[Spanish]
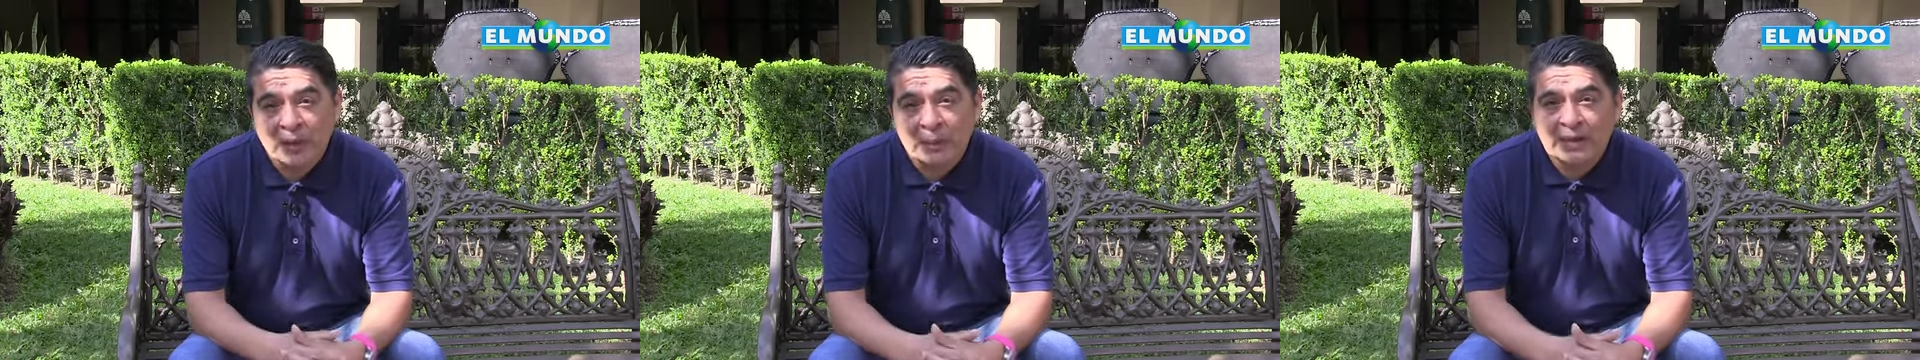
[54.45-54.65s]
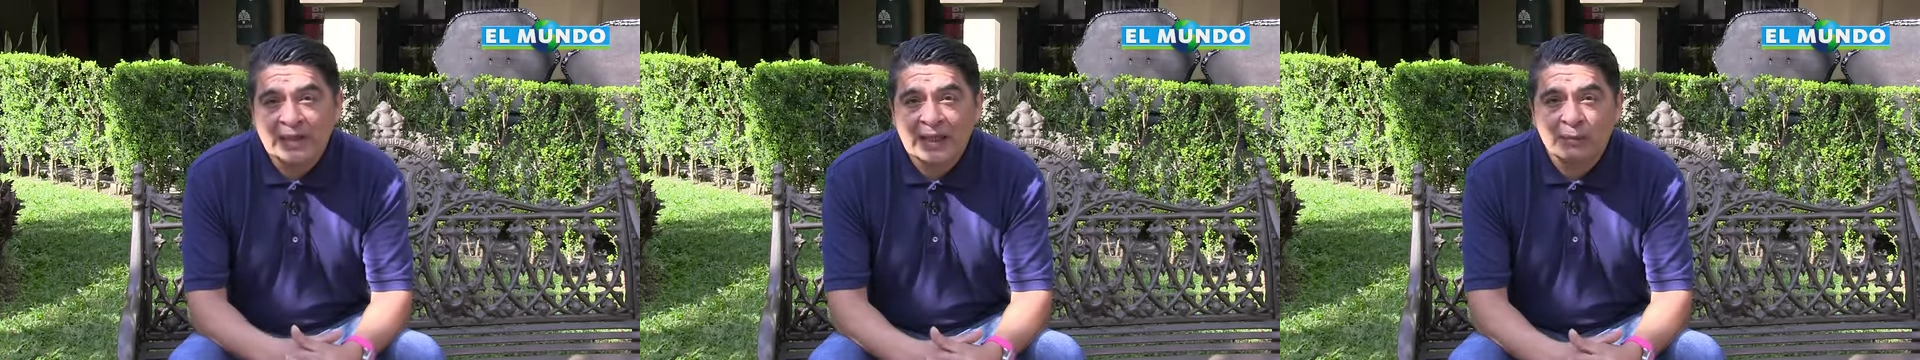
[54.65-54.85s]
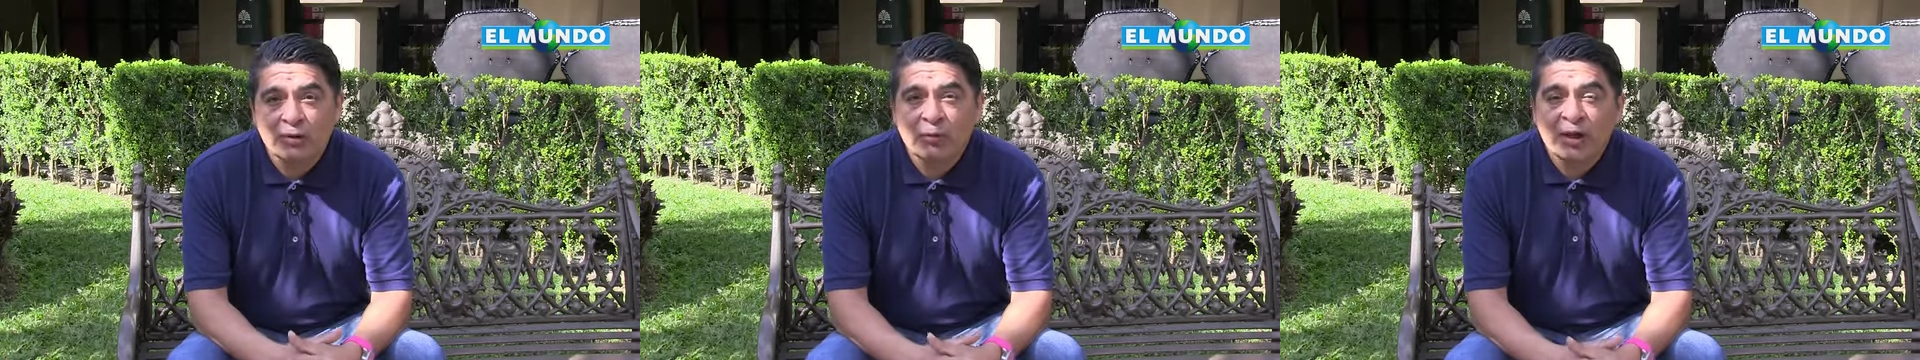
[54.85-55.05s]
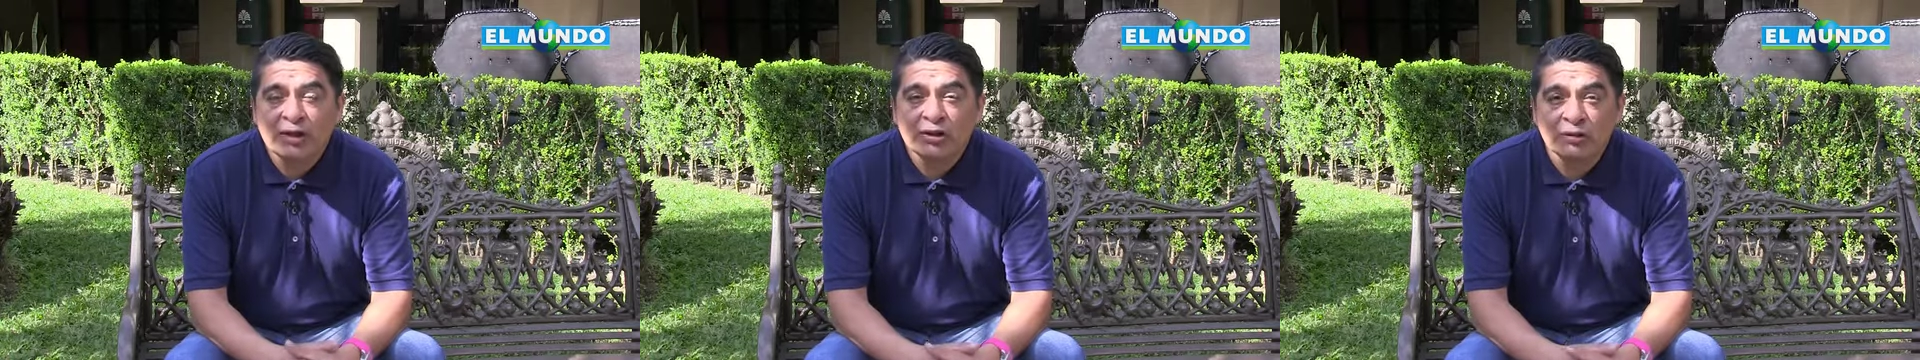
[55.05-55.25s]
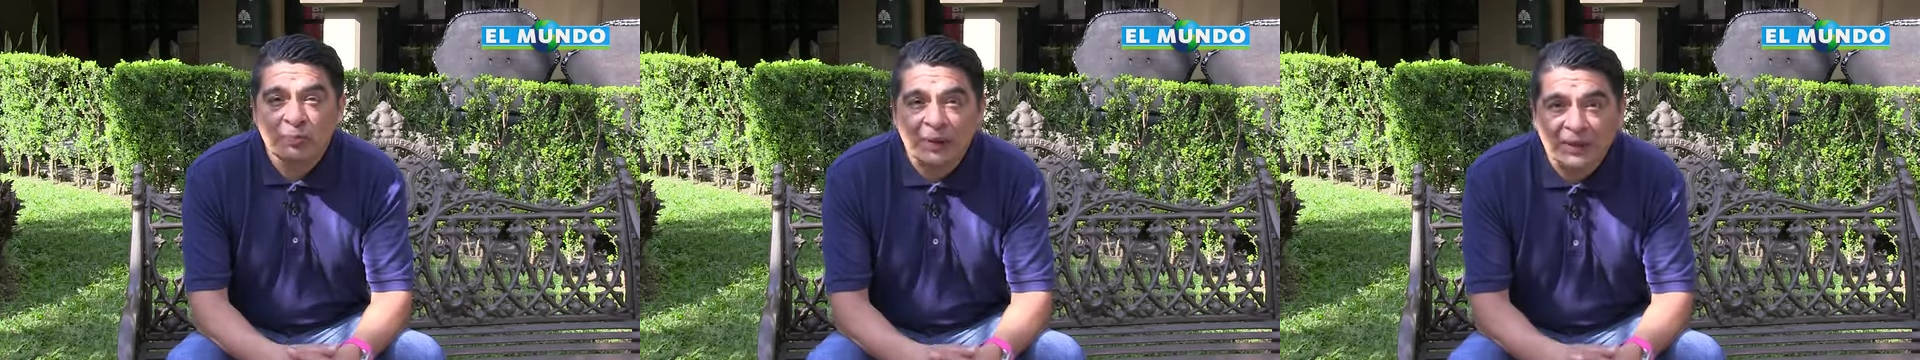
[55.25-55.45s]
Visitamos
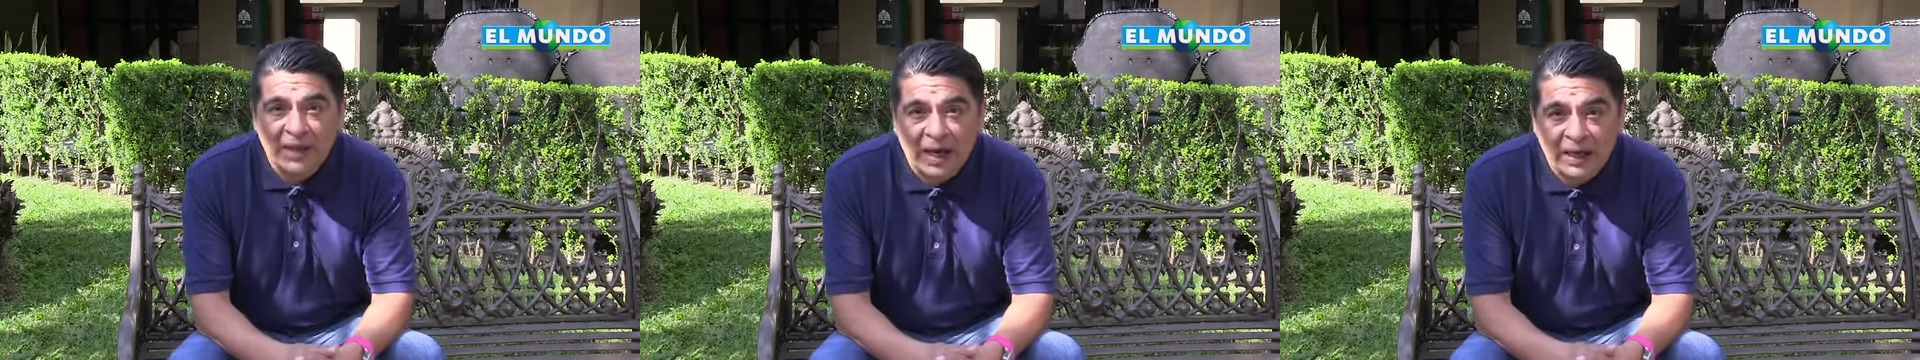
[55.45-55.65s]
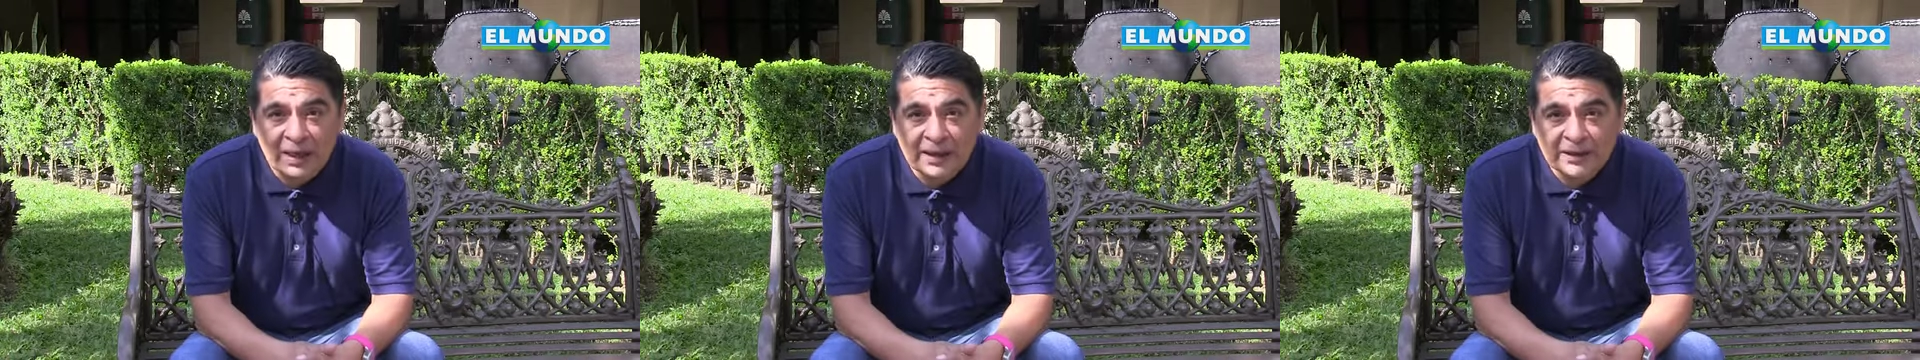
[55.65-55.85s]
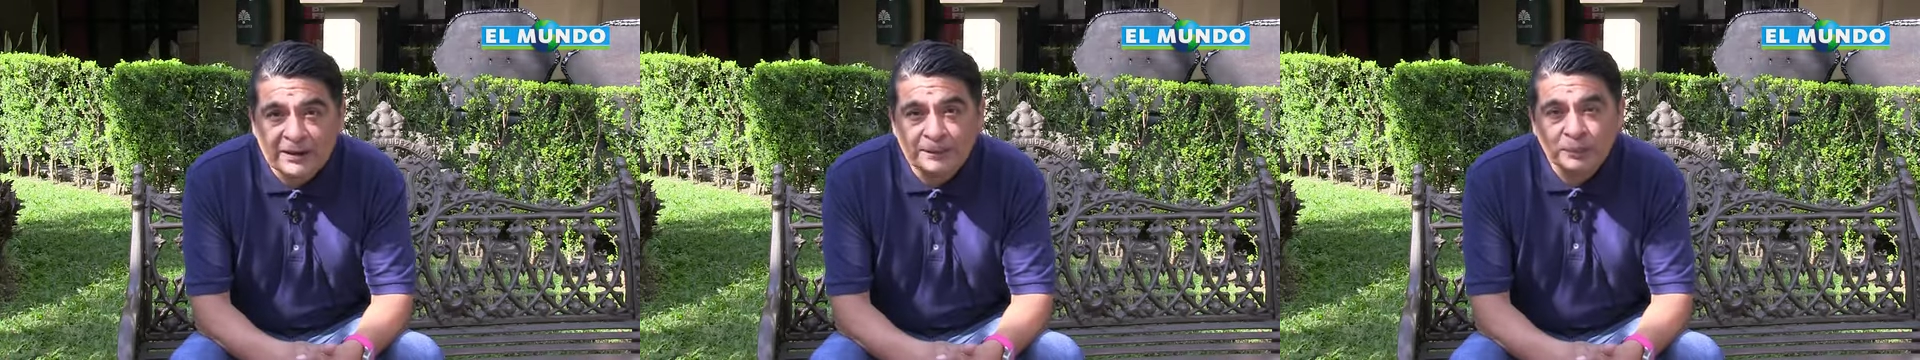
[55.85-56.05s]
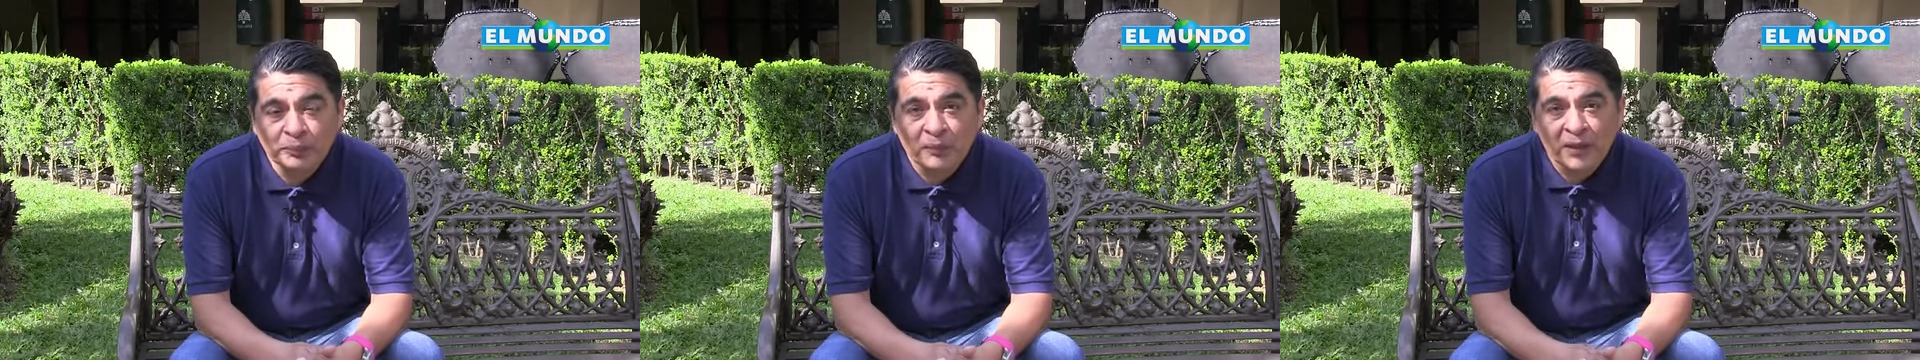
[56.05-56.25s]
varios hospitales,